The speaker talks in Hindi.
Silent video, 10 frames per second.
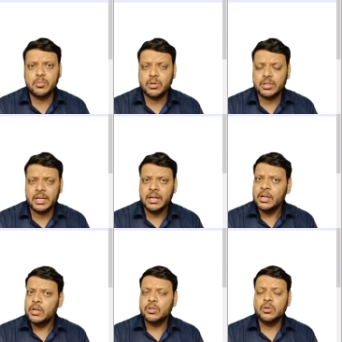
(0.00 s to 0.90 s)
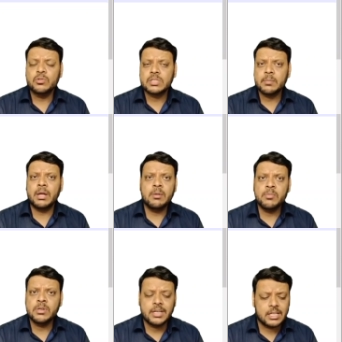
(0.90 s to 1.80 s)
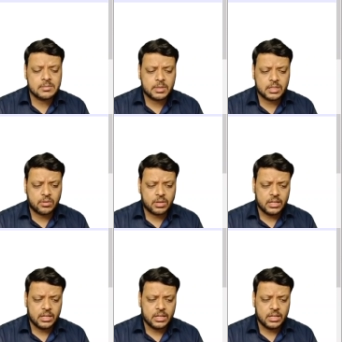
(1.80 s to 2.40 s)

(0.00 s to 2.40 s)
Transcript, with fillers: बोलते हैं तो उसके बारे में कुछ डिटेल्स बताऊंगा